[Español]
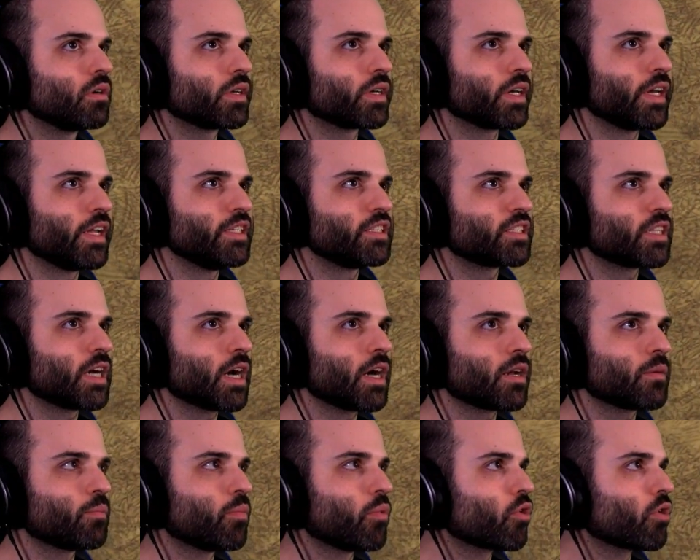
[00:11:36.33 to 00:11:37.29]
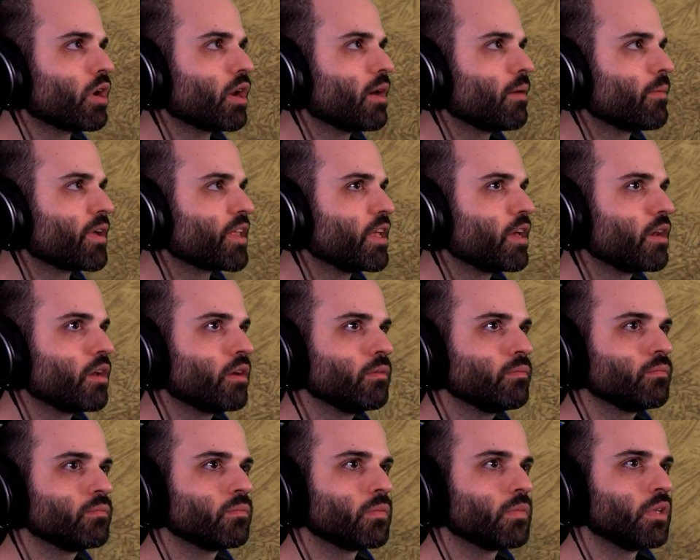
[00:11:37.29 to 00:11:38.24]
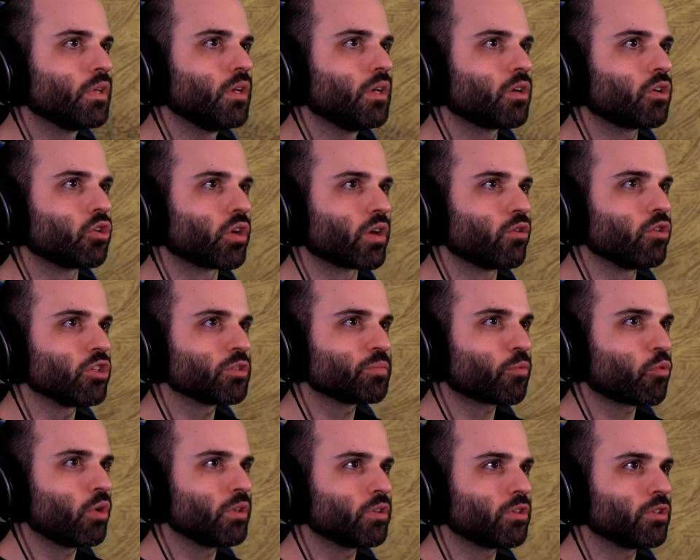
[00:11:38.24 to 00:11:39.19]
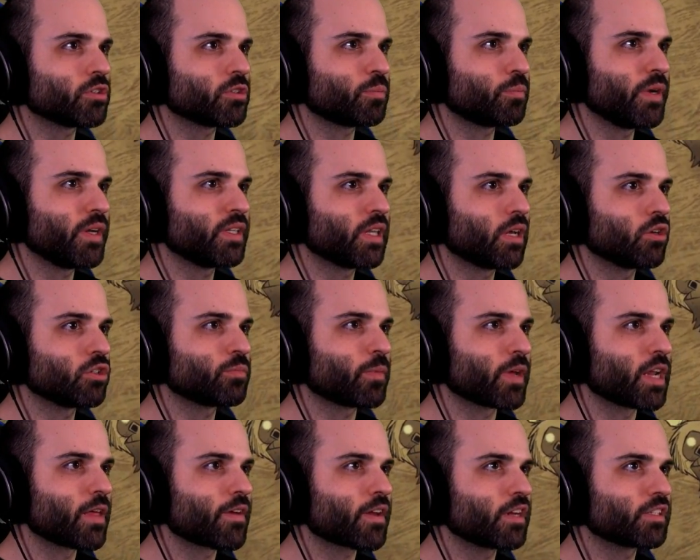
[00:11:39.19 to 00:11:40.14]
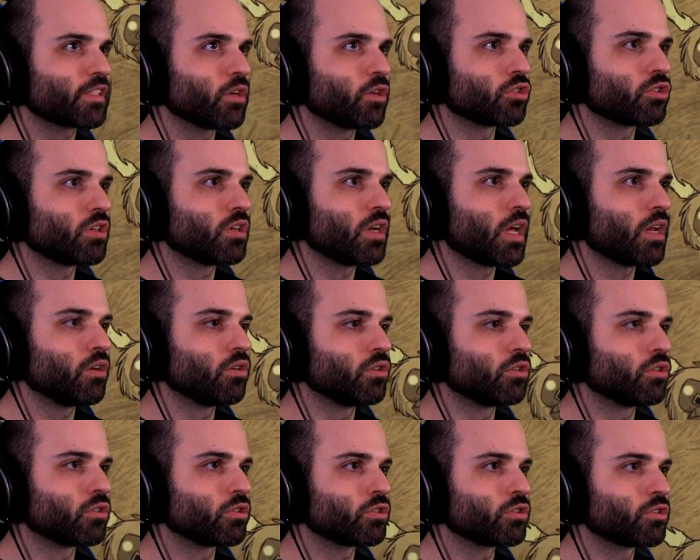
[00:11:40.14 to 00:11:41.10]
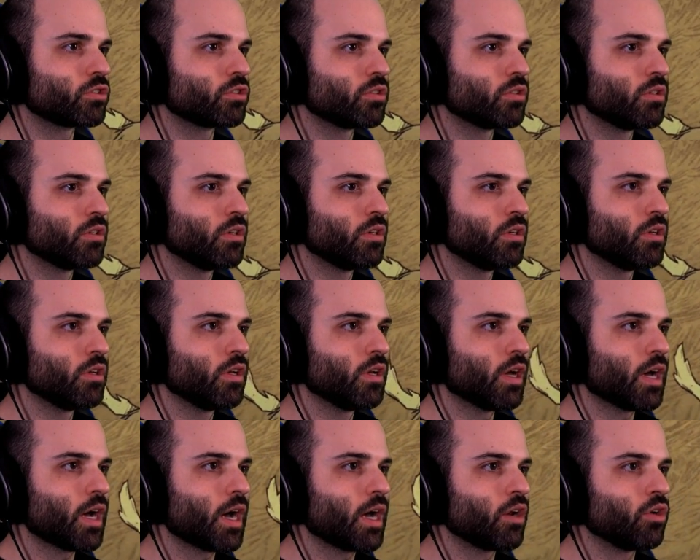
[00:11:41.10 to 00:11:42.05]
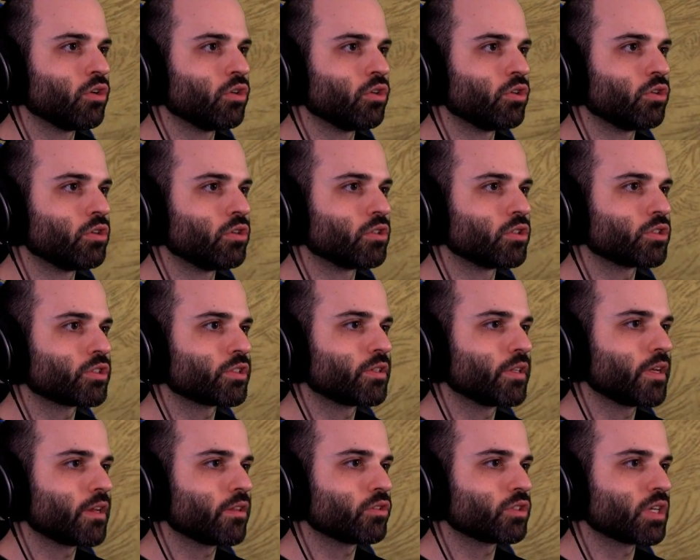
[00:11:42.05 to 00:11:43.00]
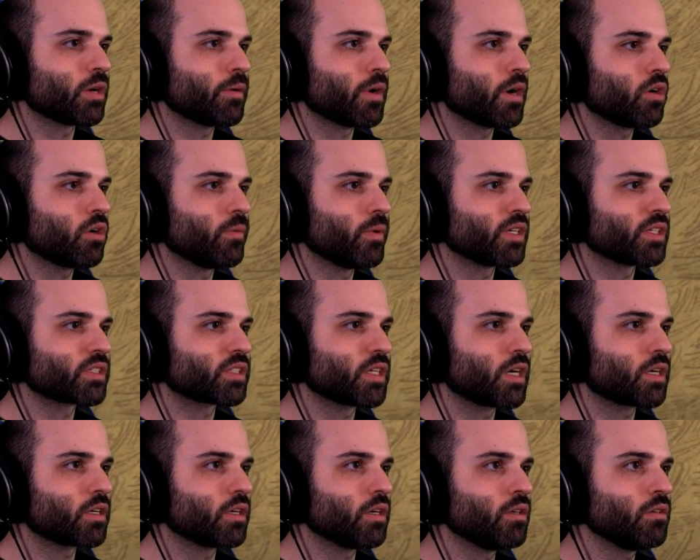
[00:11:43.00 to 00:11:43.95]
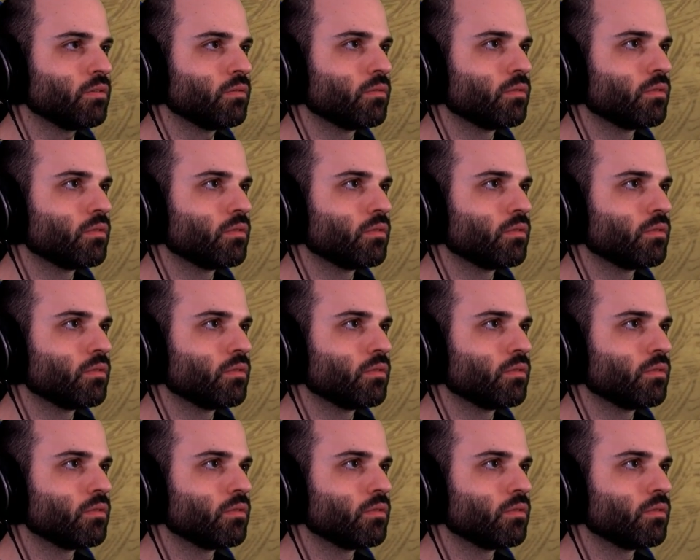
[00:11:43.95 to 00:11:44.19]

¿Queréis cagar por la mañana? Coger unos cuantos pétalos para ir a darles a los... A los... A los cerdos abajo más caca.